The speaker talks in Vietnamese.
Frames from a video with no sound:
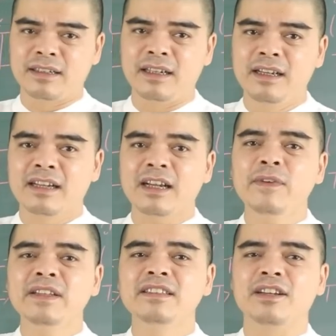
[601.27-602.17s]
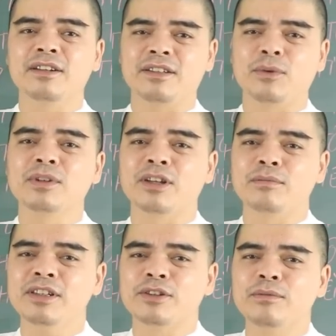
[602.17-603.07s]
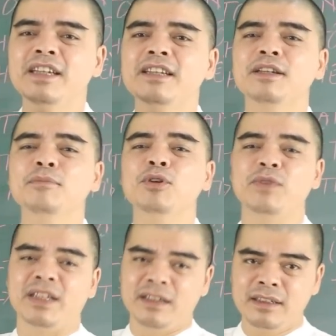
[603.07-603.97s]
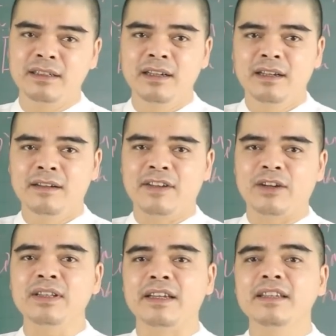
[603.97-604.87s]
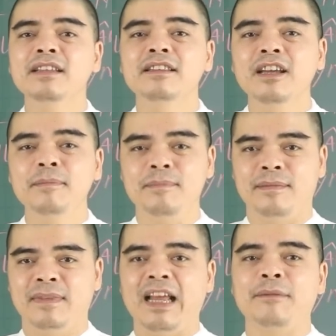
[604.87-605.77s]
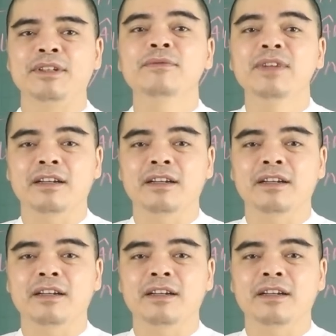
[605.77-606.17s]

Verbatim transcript: Đấy. Các phương diện thì cuộc sống thì cũng ít muộn phiền hơn và có thể yên tâm làm những